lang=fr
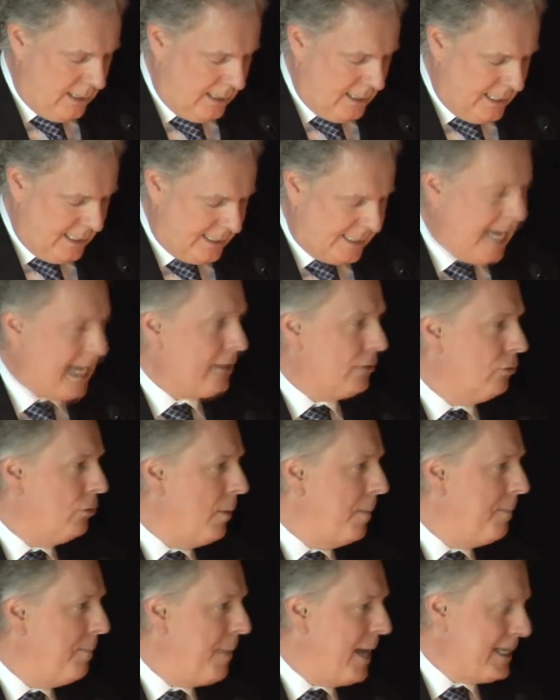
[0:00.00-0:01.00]
des actes
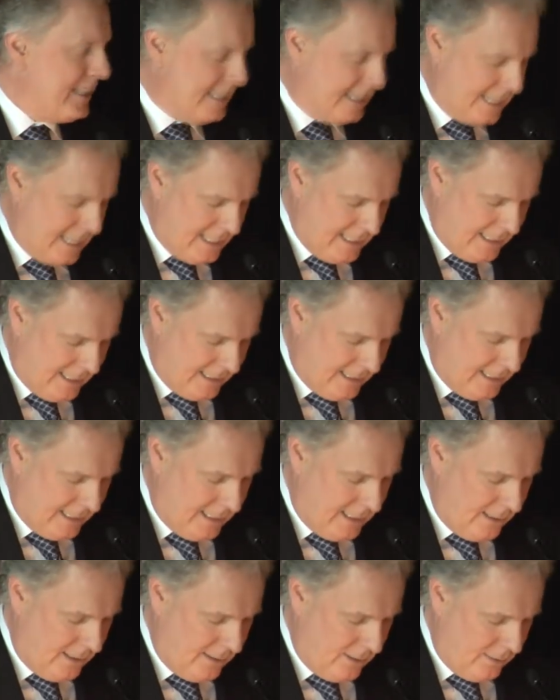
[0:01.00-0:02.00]
de
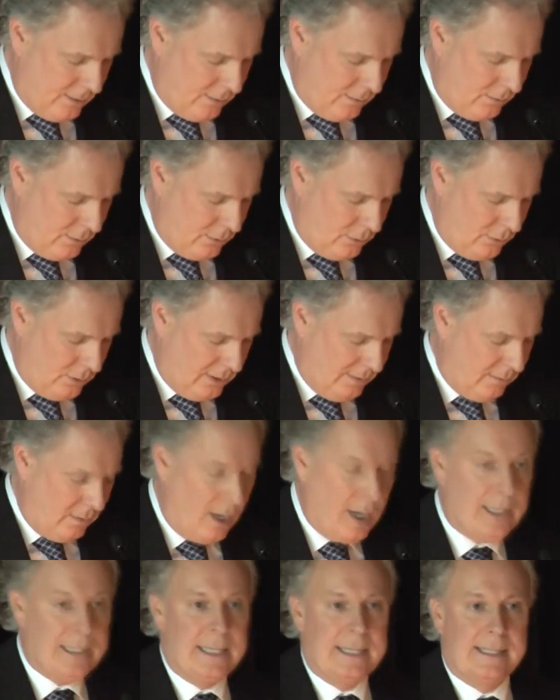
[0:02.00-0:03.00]
partialité au lieu d'y
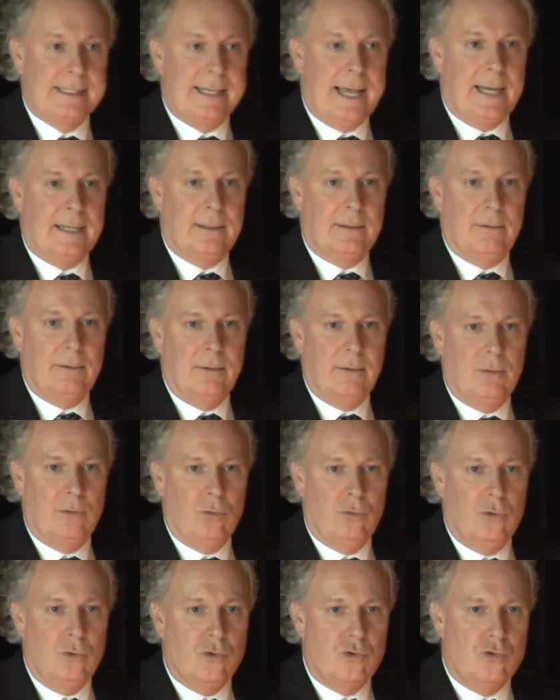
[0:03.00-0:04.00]
voir des actes
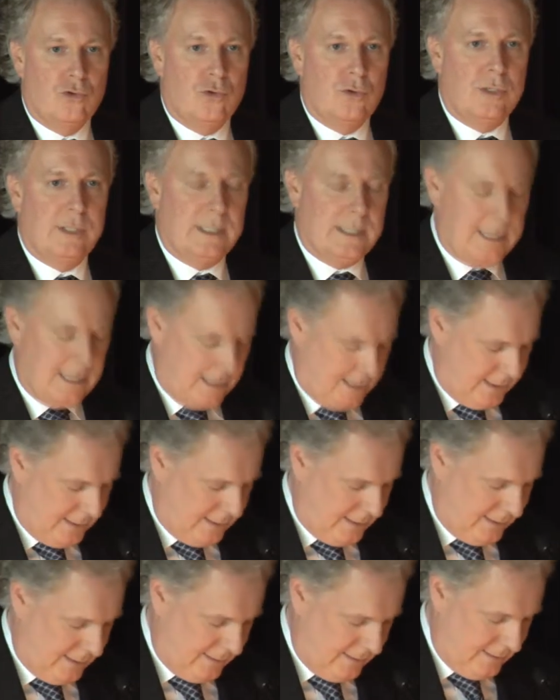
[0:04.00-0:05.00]
de
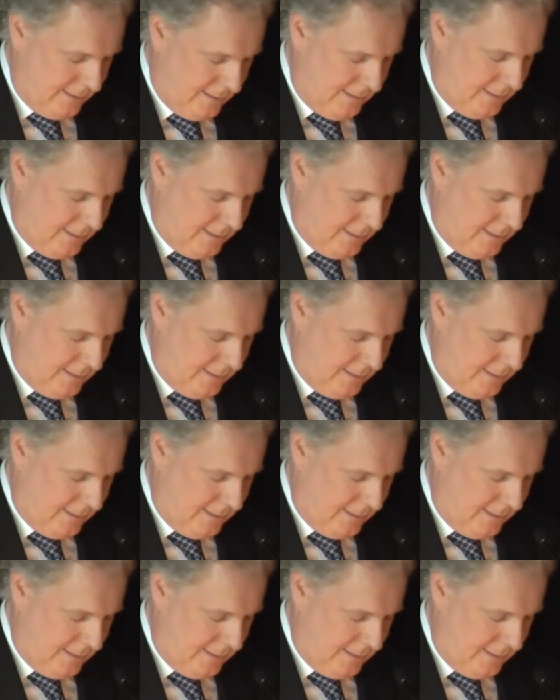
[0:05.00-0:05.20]
justice?